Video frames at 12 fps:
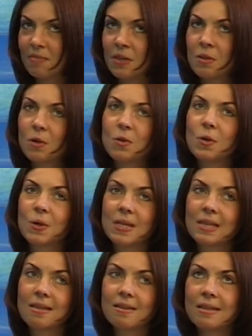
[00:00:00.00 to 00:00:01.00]
to, co
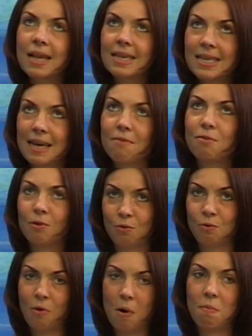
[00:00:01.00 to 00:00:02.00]
jest na
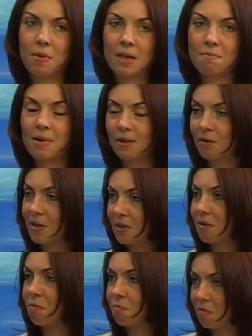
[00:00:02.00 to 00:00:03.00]
zewnątrz u kobiet, bardzo
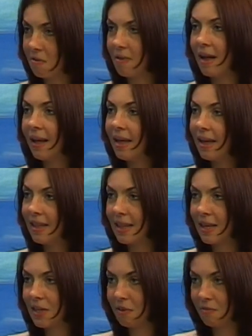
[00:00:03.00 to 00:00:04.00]
często wpływa
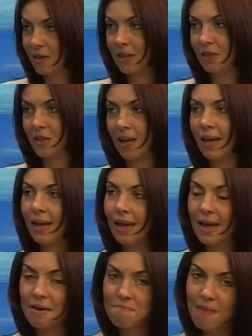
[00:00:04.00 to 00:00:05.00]
na nasze wnętrze.
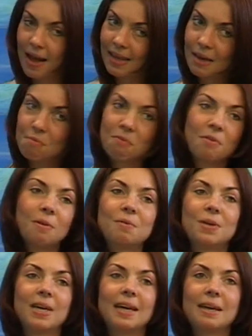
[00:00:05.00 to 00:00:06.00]
E, panie
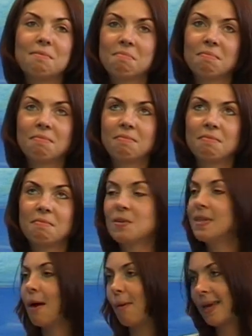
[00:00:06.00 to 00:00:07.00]
mówią, że
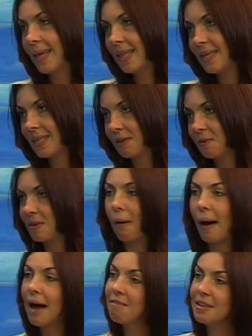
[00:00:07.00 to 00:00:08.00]
dostała jedna z nich
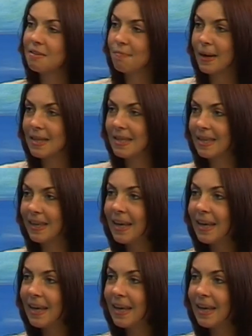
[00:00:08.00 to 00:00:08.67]
dostała awans pracy.